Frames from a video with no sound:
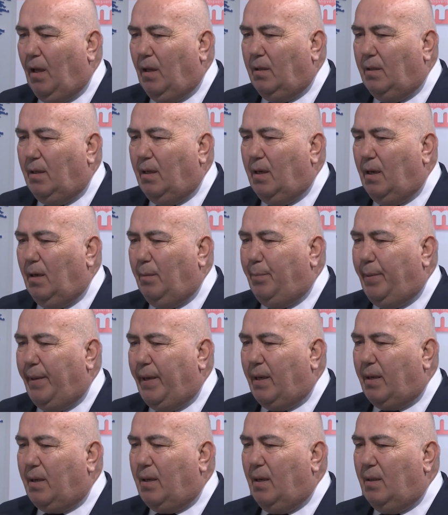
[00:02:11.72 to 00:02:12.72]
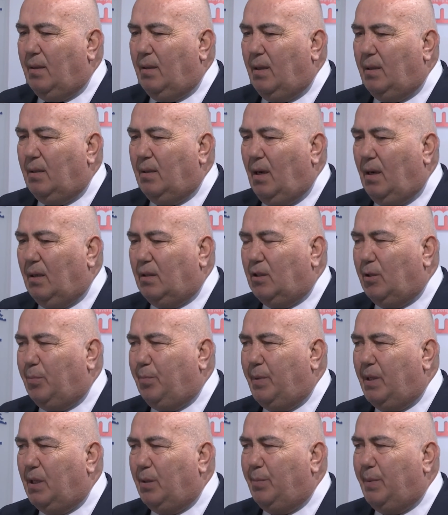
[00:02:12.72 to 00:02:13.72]
yerel perakendenin
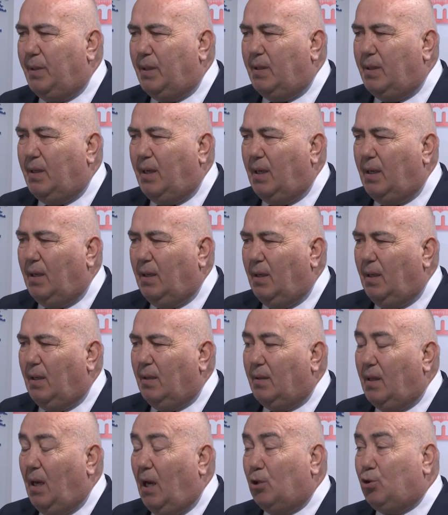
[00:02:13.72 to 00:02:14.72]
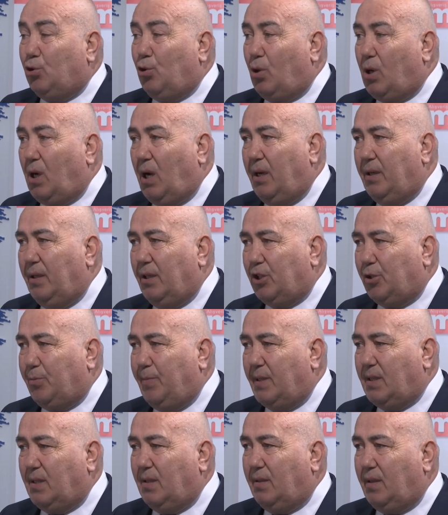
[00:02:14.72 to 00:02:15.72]
artık birbirine daha çok
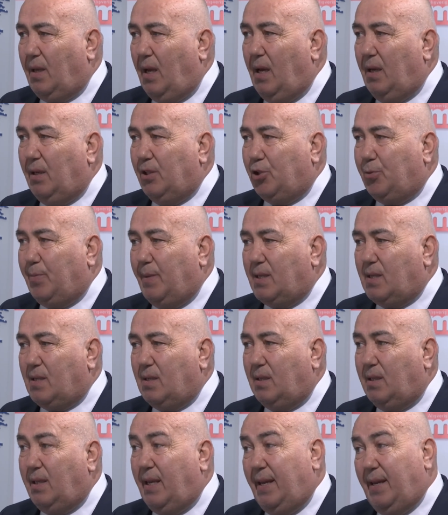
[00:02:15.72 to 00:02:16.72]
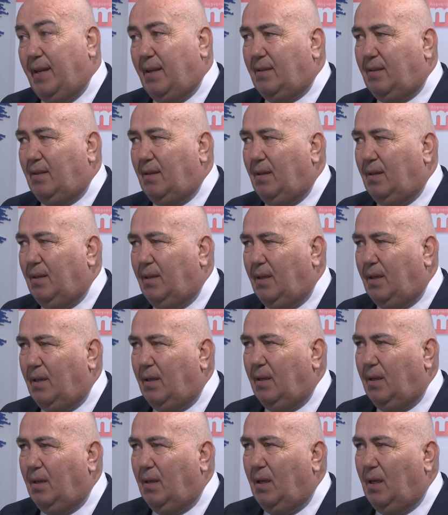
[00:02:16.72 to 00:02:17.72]
kaynaşması, dayanışması
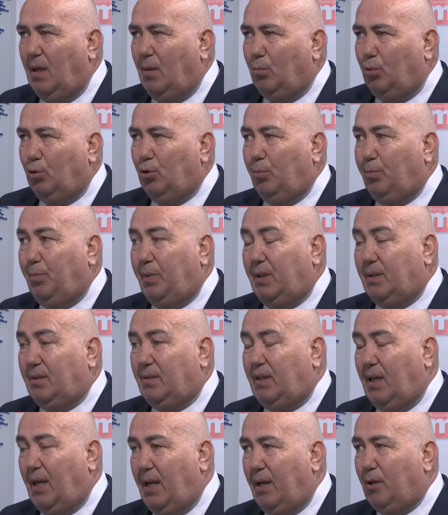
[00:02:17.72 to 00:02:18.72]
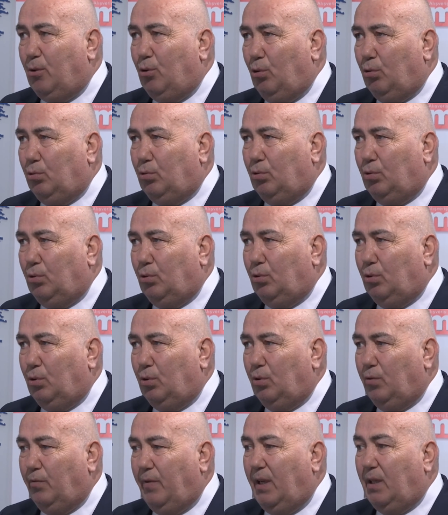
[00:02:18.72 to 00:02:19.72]
gerektiğini, bunun bir değer
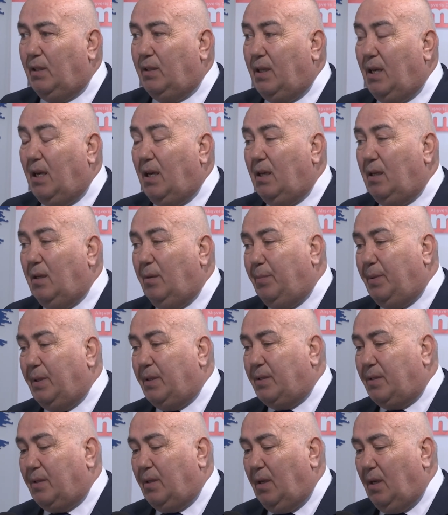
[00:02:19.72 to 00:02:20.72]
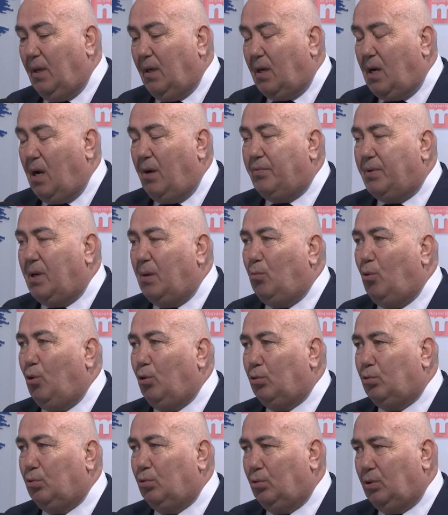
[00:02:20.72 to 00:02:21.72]
olduğunu ve değerli bir kavram
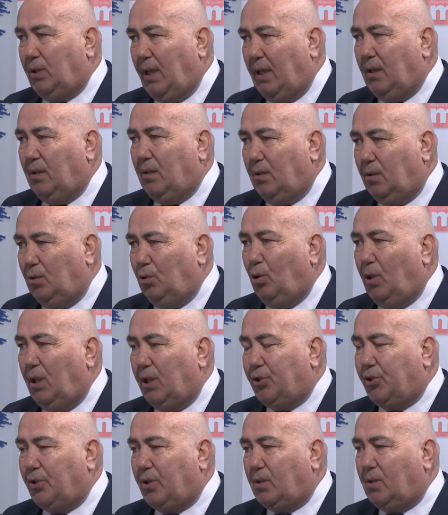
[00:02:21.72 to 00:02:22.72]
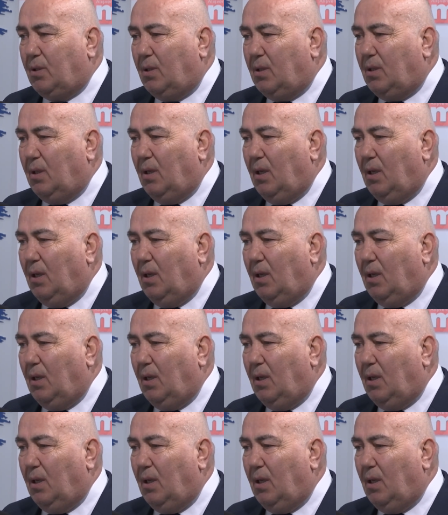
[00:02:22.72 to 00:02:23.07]
olduğundan yola çıktık